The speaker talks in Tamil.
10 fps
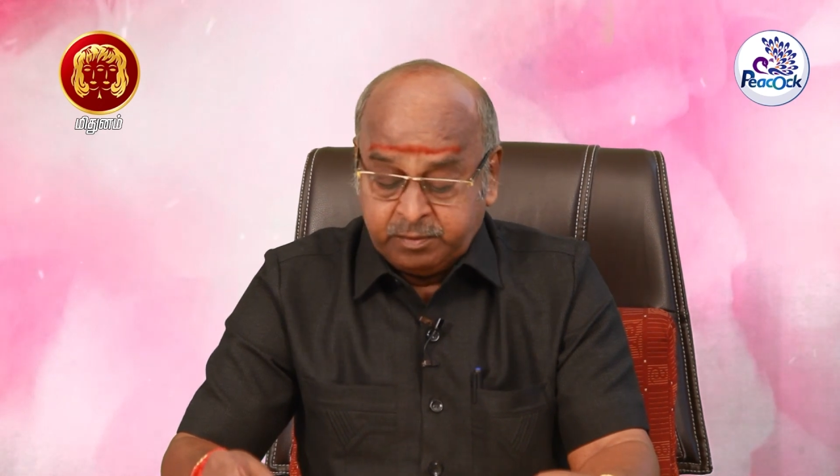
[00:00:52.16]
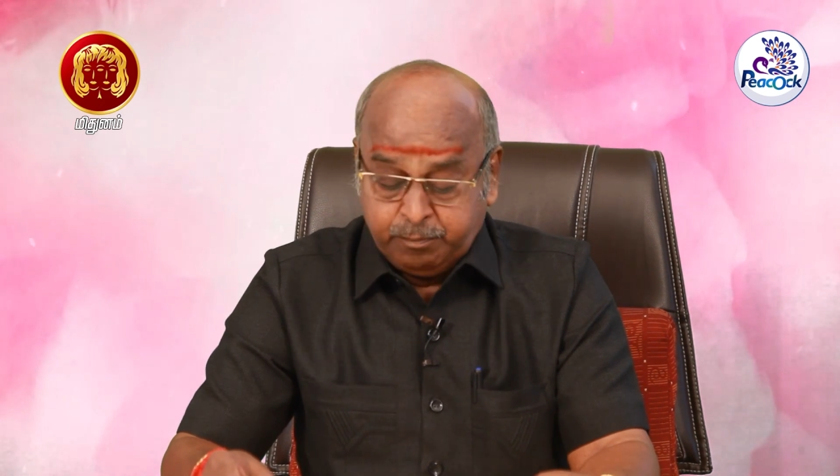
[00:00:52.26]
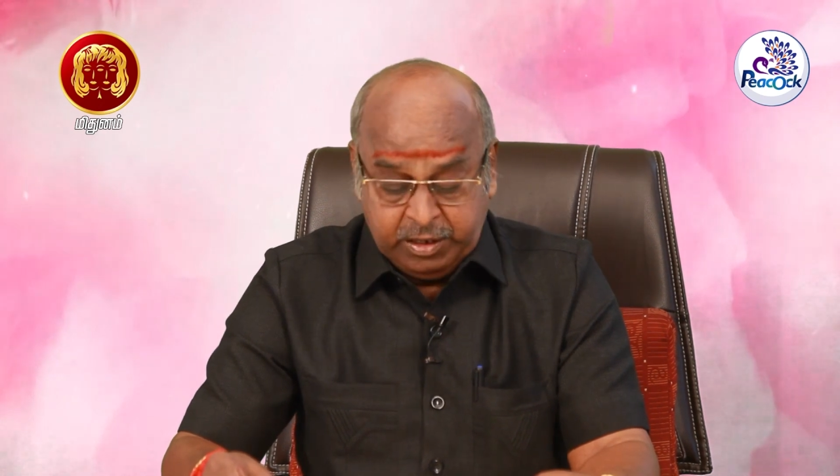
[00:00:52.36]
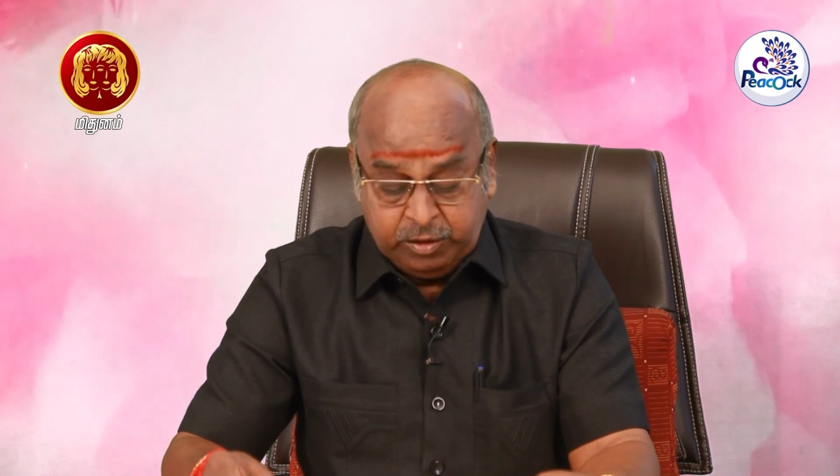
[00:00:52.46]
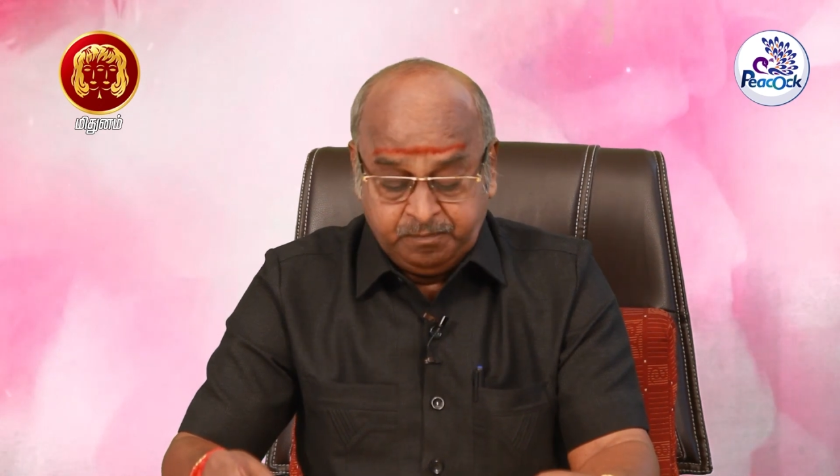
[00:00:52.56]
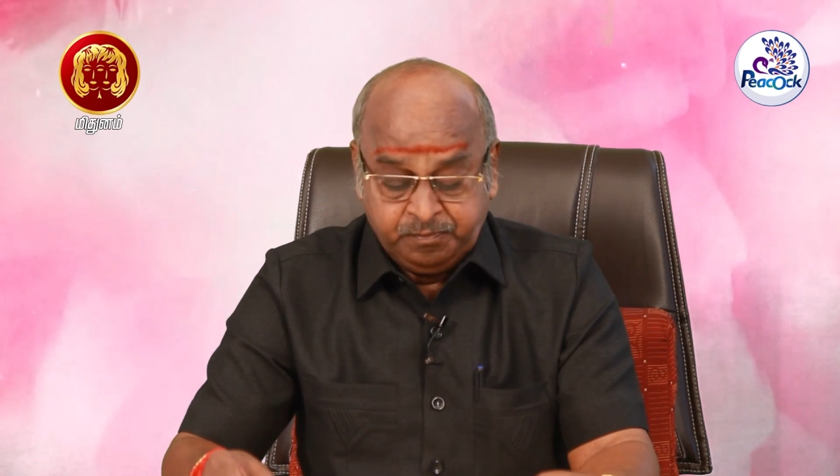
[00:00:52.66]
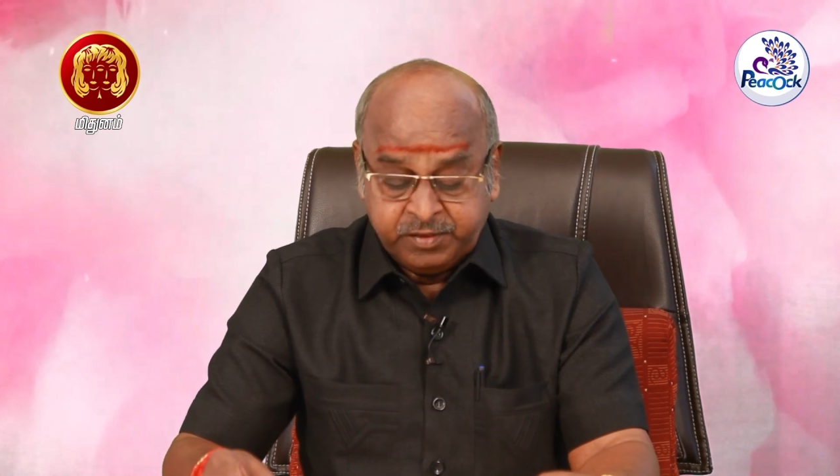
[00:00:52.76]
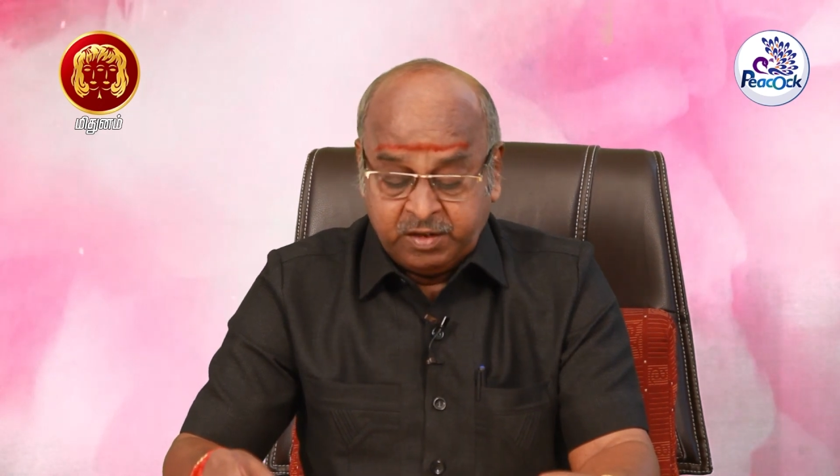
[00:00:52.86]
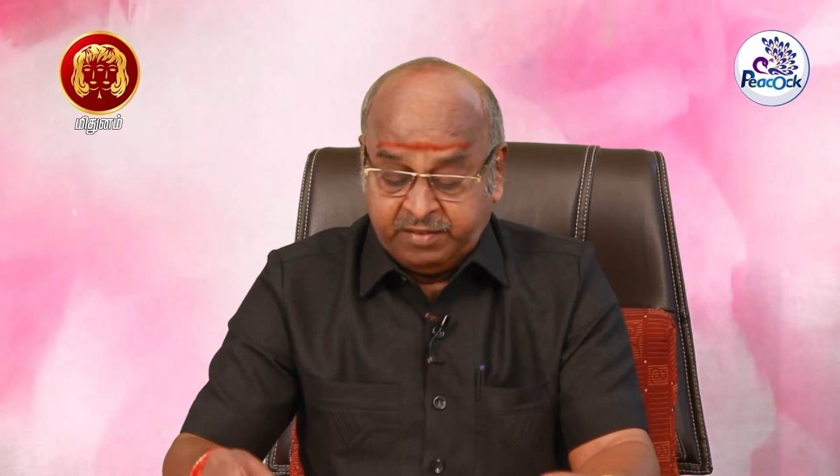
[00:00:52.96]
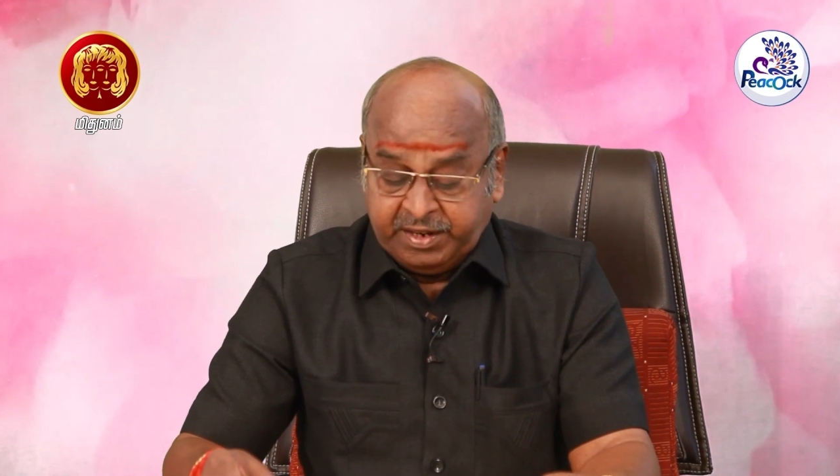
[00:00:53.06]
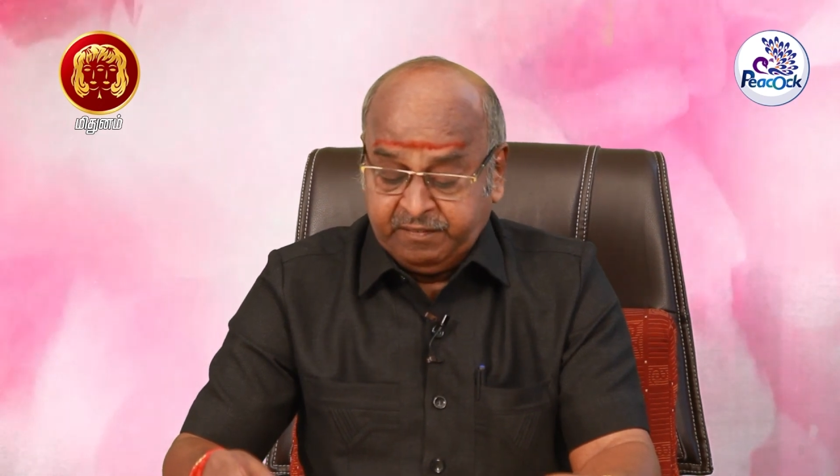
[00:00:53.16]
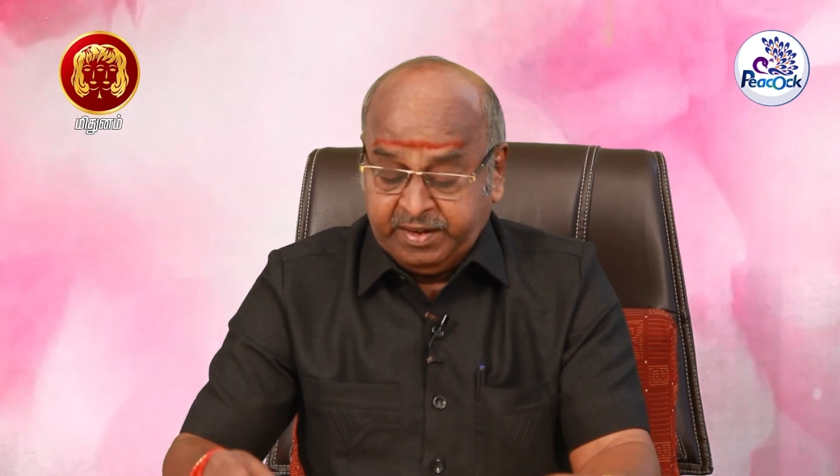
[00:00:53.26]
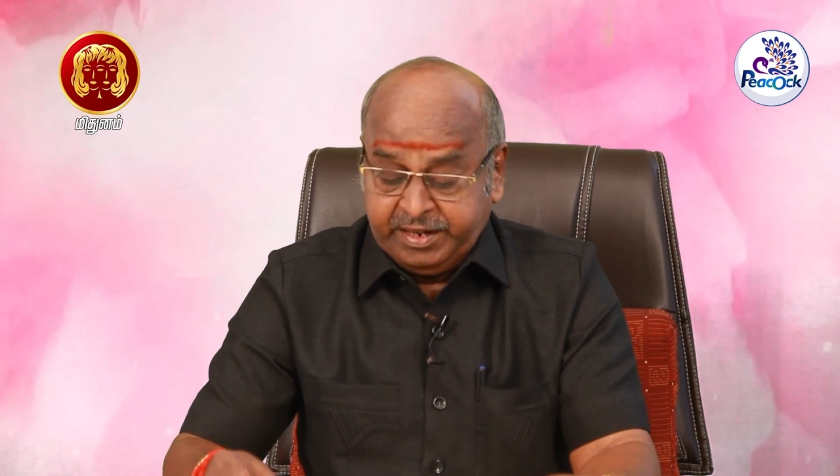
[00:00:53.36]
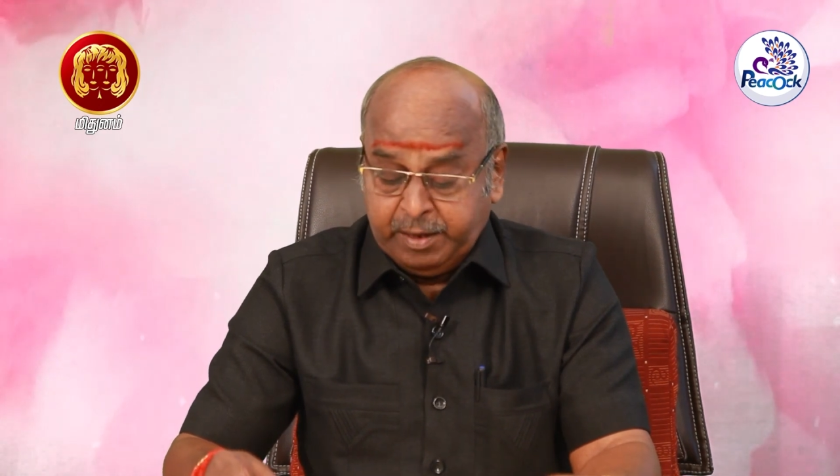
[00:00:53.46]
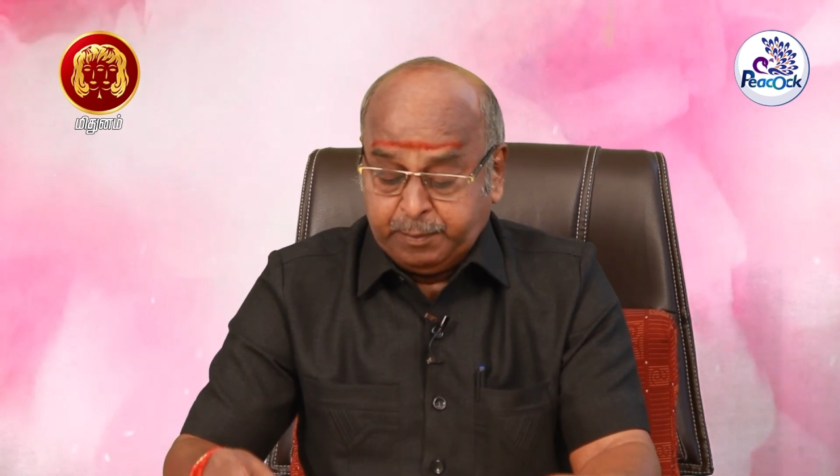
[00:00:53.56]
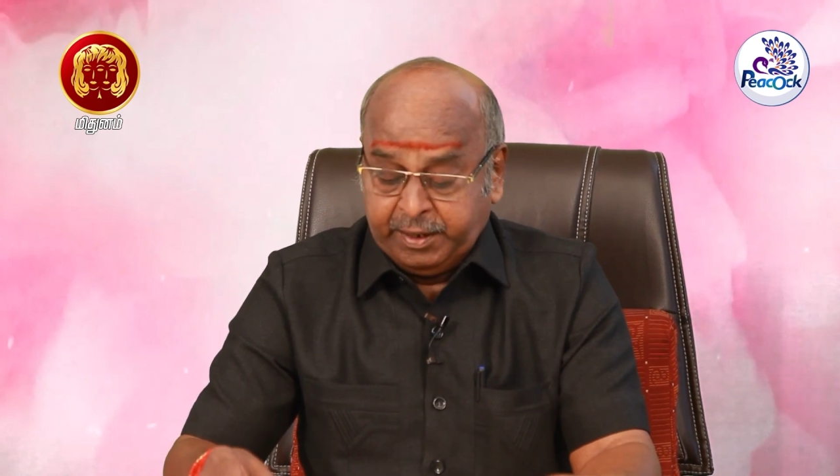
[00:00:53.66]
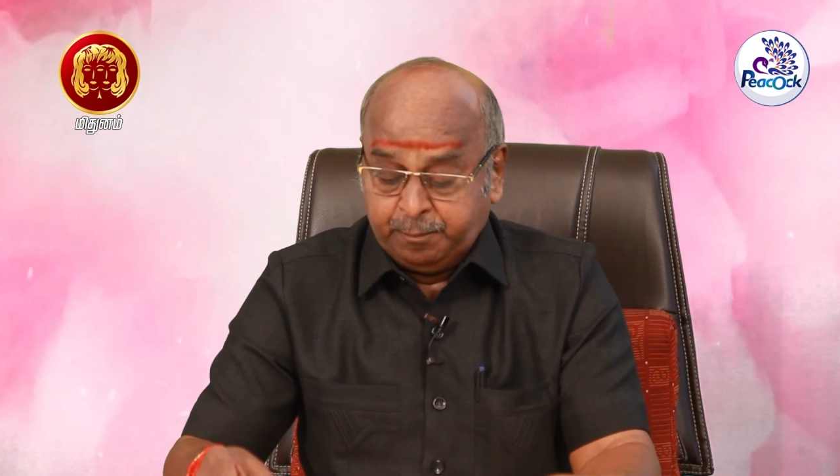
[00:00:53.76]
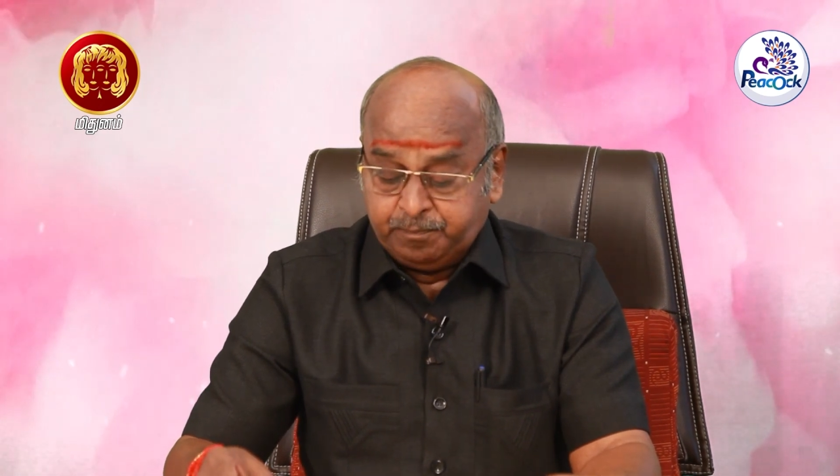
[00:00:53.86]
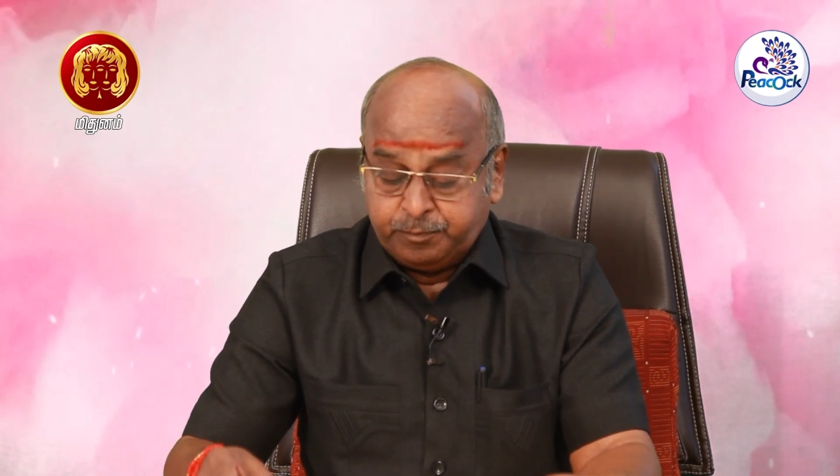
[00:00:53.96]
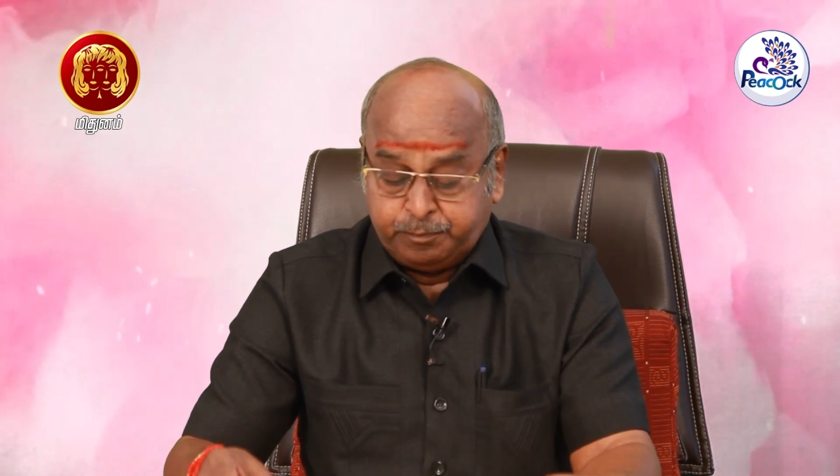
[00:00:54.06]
மேலும் வரவேண்டிய பணம்